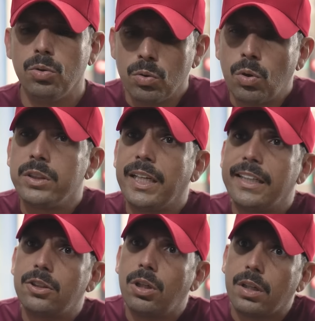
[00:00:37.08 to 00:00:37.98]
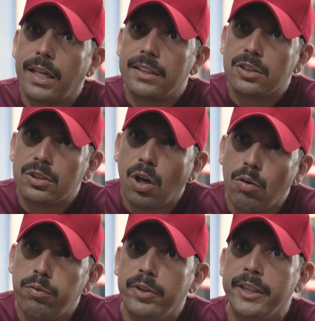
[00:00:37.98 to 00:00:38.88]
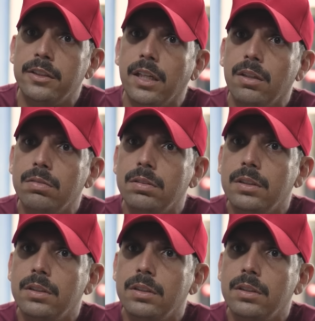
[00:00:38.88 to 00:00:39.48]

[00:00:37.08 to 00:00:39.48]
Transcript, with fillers: tu não consegue trocar só o vidro, não.